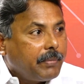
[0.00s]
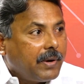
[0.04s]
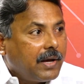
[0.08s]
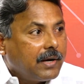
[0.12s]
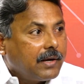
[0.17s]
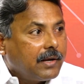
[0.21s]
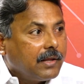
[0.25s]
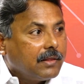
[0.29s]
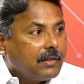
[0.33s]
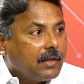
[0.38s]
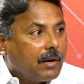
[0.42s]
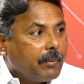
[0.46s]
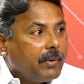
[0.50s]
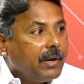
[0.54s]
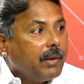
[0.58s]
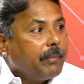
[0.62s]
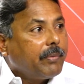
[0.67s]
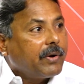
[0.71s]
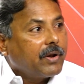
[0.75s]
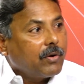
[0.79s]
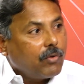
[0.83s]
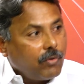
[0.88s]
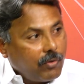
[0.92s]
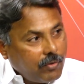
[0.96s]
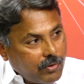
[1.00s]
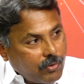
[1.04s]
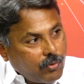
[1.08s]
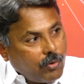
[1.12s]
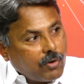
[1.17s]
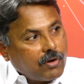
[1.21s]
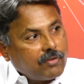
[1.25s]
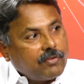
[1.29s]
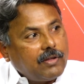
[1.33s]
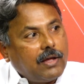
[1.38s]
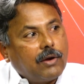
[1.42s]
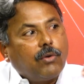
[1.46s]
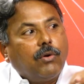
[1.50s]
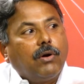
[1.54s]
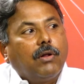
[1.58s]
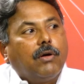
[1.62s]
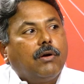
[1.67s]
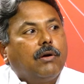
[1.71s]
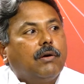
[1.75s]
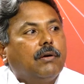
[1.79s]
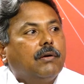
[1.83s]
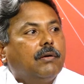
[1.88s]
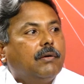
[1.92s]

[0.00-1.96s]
పార్టీ తరఫున ఇప్పటి వరకు ఒక్కసారి కూడా